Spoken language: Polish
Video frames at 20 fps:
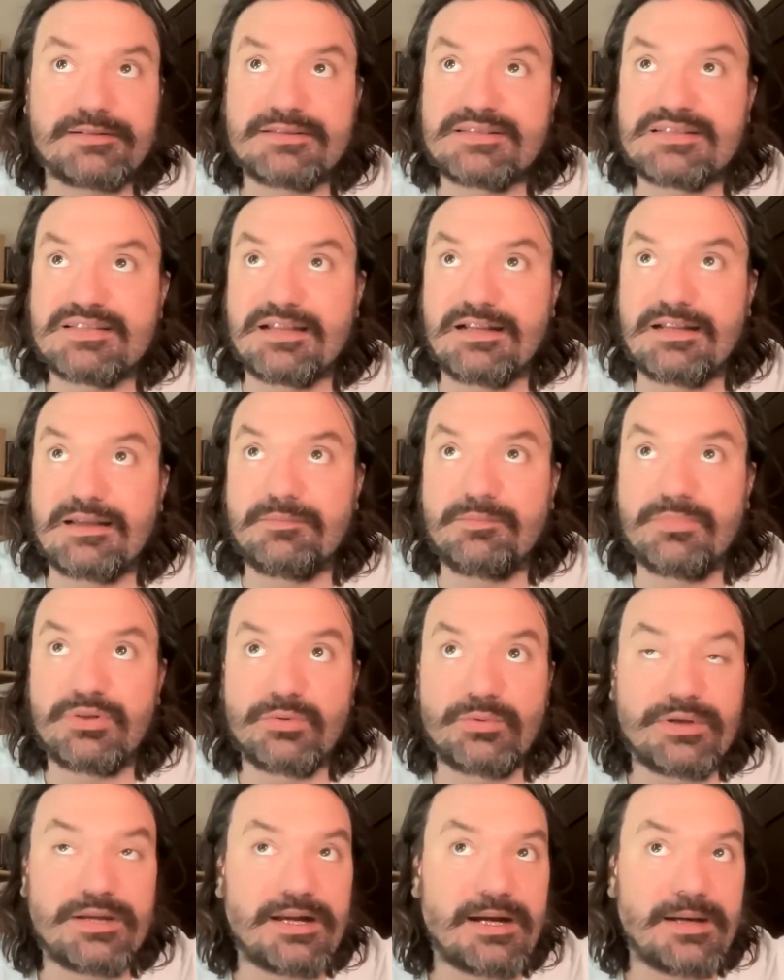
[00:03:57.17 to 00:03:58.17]
celem
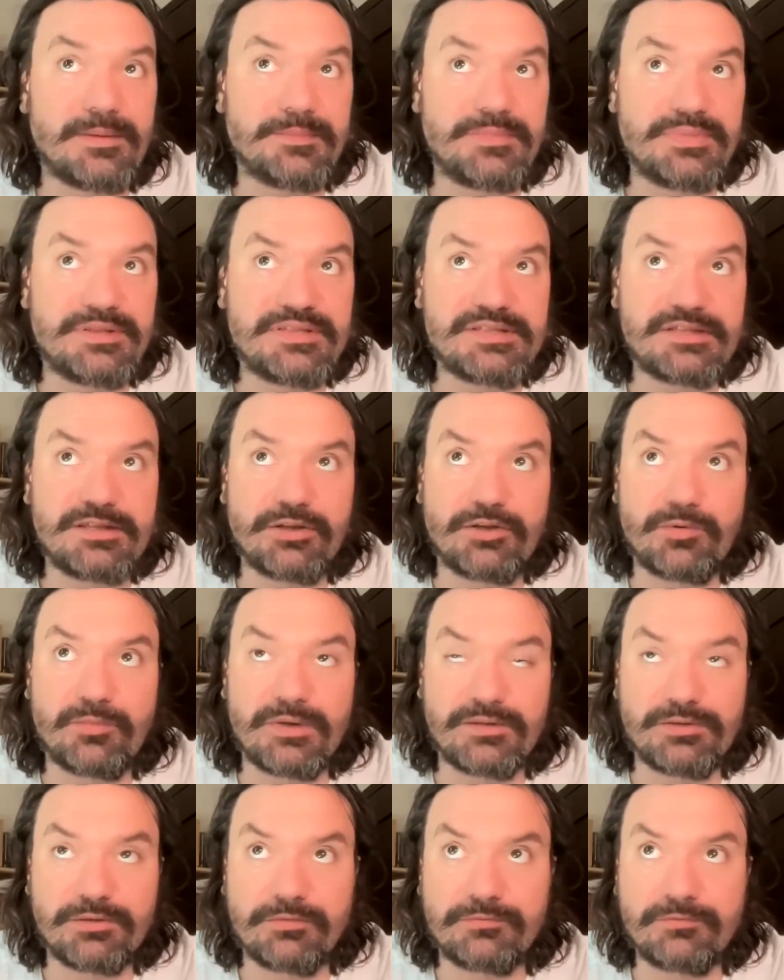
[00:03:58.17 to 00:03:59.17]
były ambicje
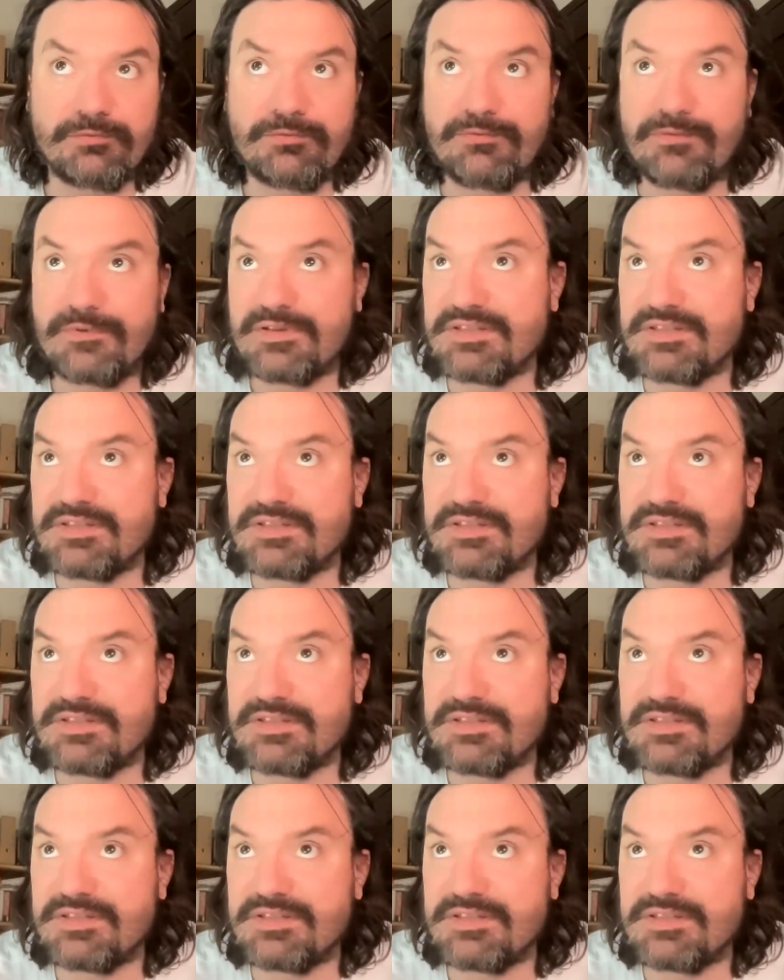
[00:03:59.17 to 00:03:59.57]
Romanowów